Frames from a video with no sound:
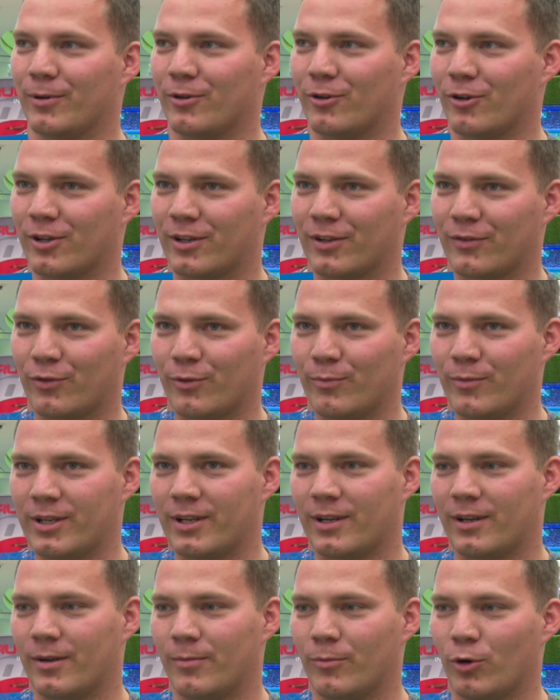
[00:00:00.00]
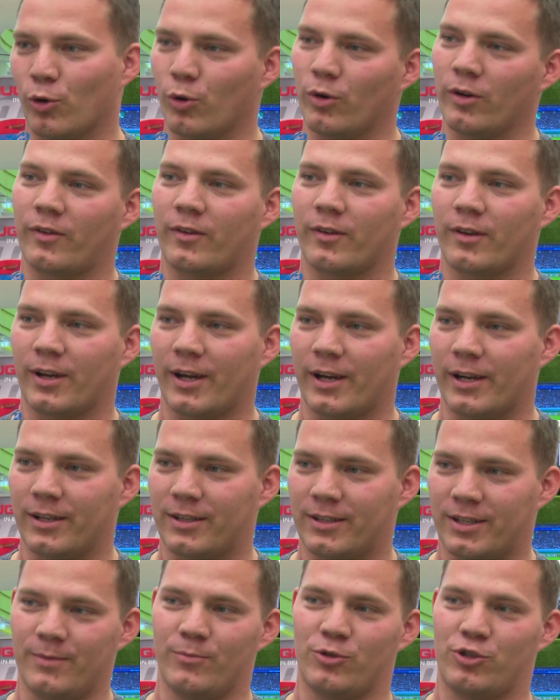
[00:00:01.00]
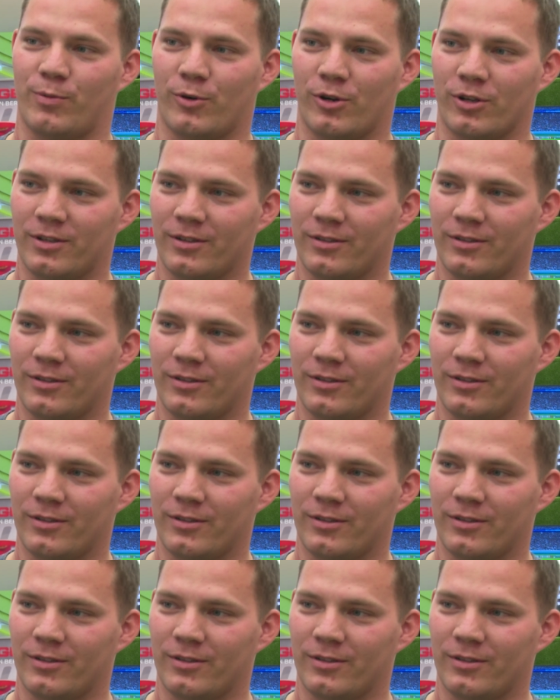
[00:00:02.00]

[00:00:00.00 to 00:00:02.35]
bedeutet für mich im größten Teil Teamsport.